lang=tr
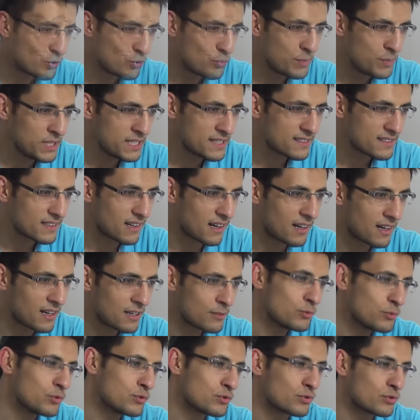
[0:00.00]
Ümit
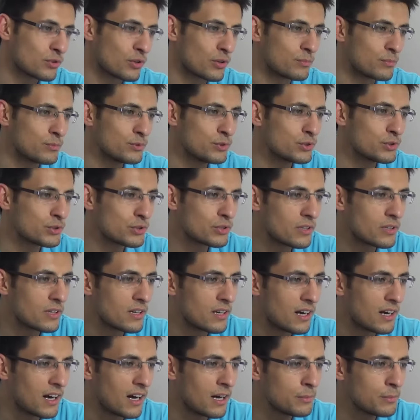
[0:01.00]
Armut sormuş.
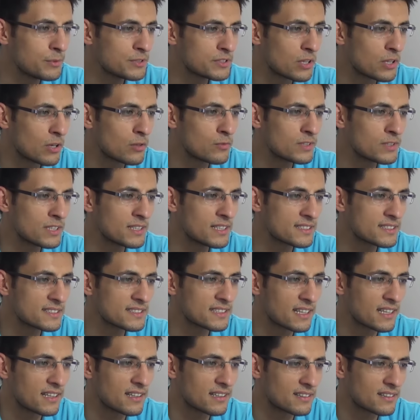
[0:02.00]
Abi serverda
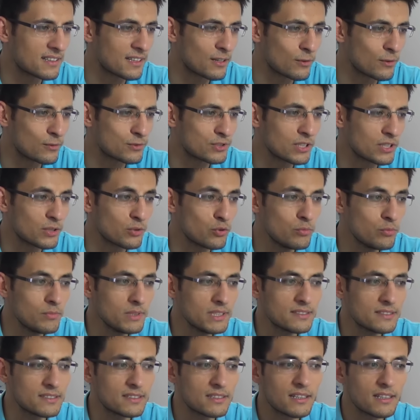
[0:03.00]
nasıl yenilikler olacak?
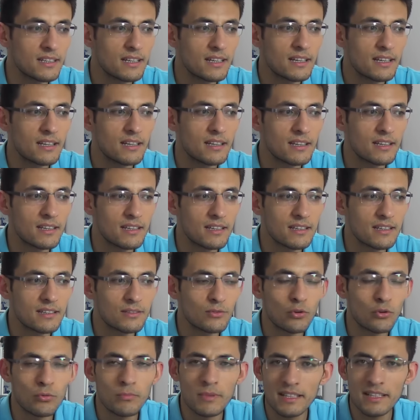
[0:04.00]
Ümit
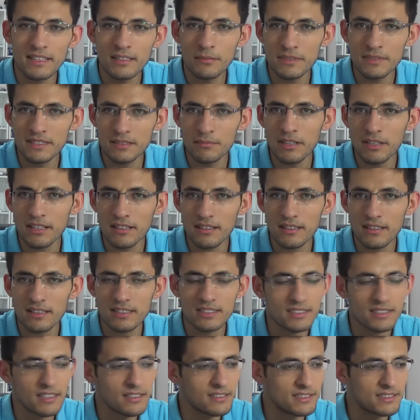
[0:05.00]
e, normalde bizim
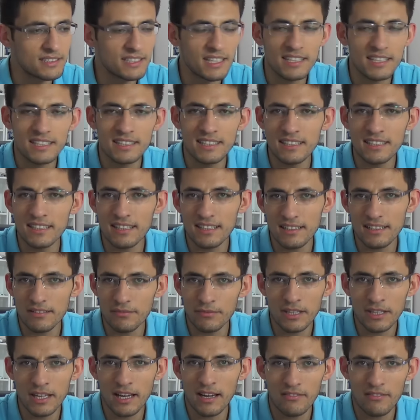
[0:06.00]
arkadaşlar yayını
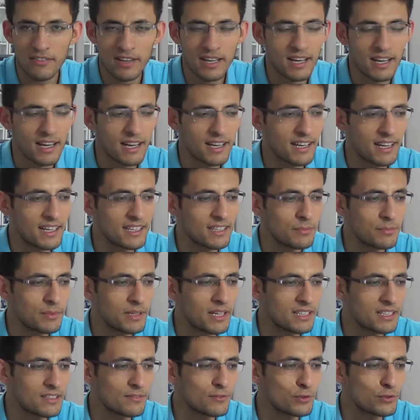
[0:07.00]
veya herhangi
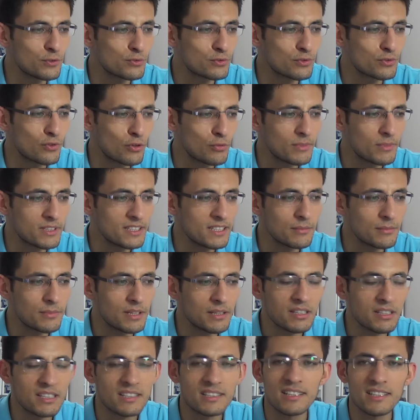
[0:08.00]
bir yerde videosu olmadı
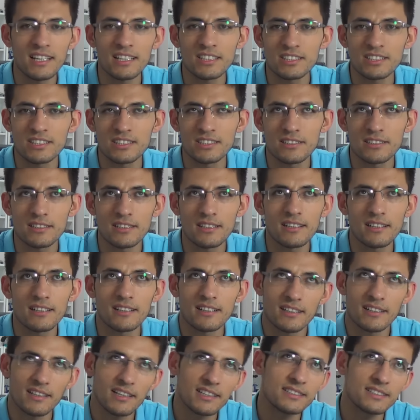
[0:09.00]
ama Clash e,
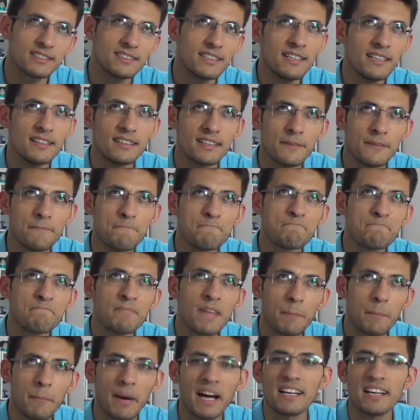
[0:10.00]
Clash değil de
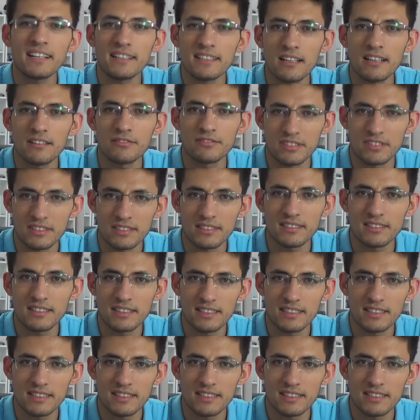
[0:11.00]
Minecraft